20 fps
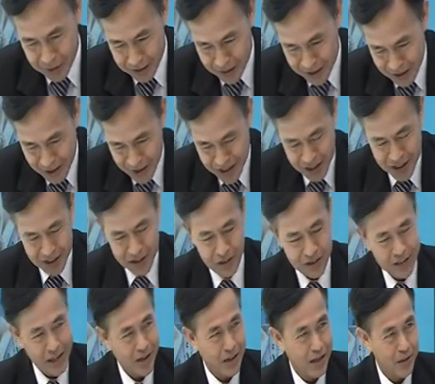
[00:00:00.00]
ค์กร
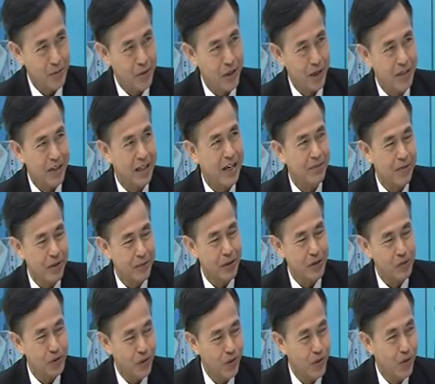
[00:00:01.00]
ต่อต้านคอร์รัปชันเนี่ยเข้าไป
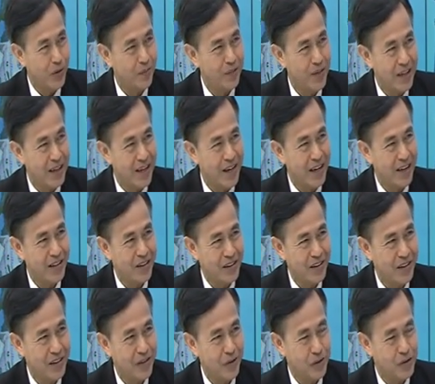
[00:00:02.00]
มีส่วนร่วมในการ
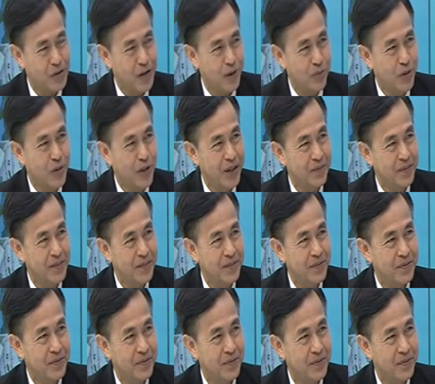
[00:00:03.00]
ตรวจสอบด้วย
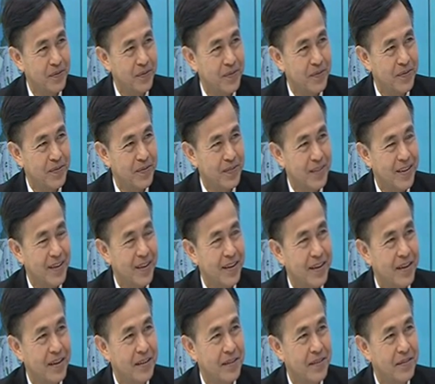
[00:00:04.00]
เรายังไม่เห็นนะค
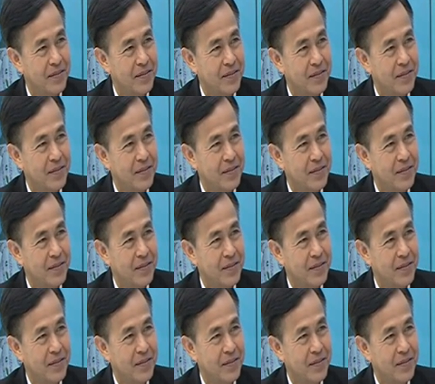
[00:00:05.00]
รับ เร